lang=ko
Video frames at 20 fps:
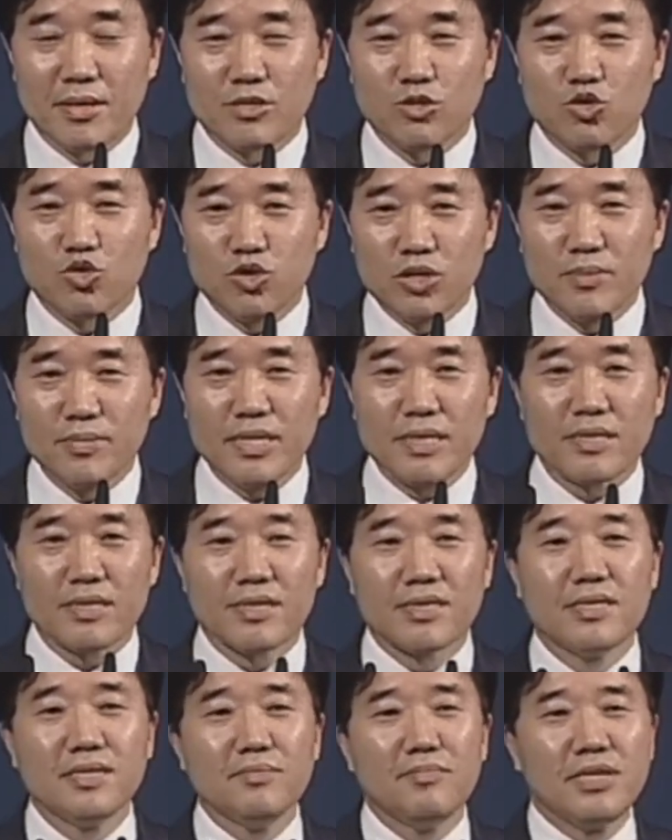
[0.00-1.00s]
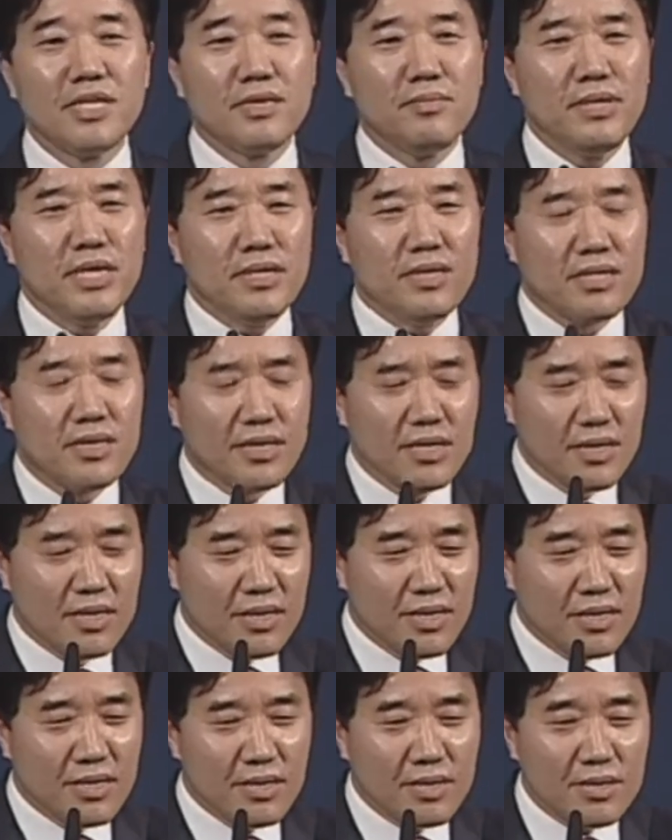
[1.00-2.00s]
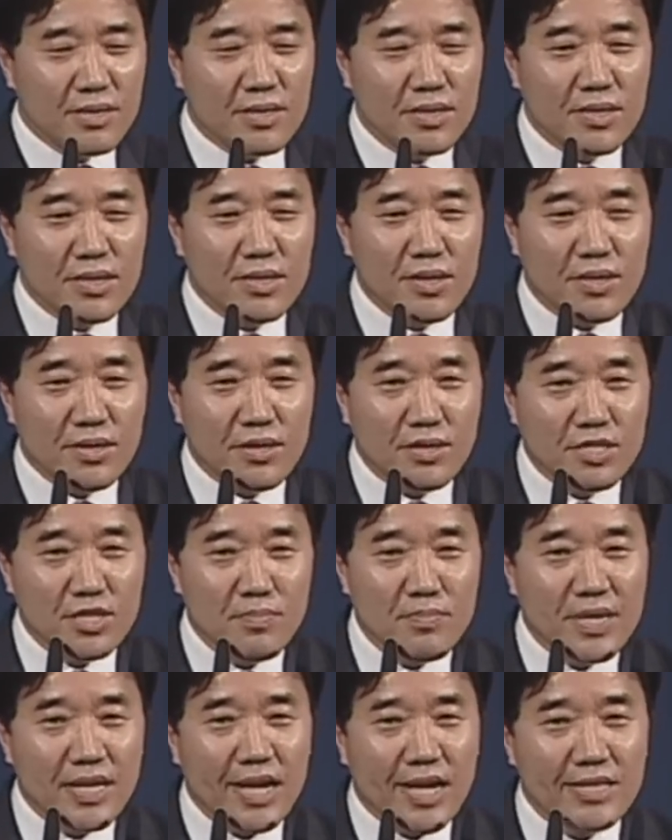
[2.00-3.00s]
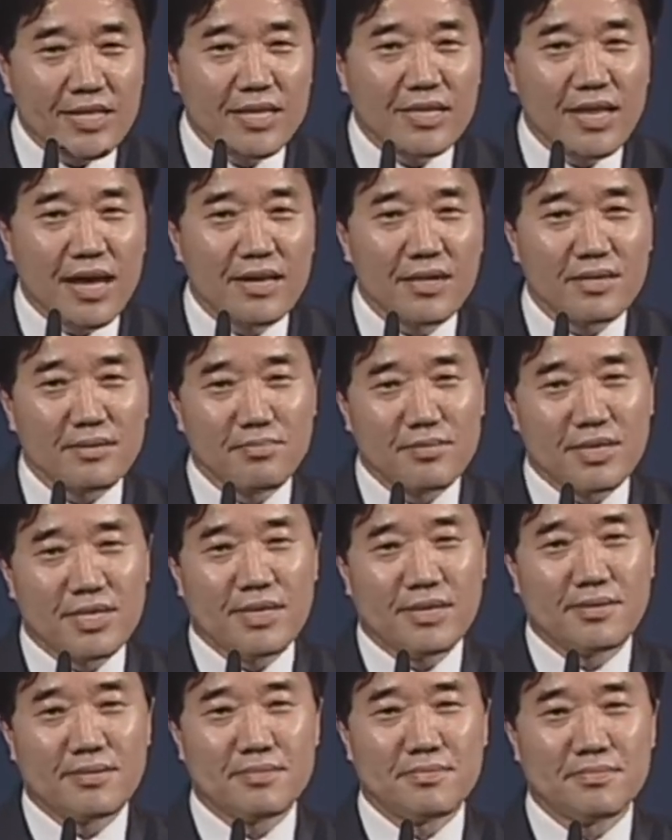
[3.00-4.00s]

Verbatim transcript: 주님은 그 믿음이 떨어지면 안 된다는 겁니다.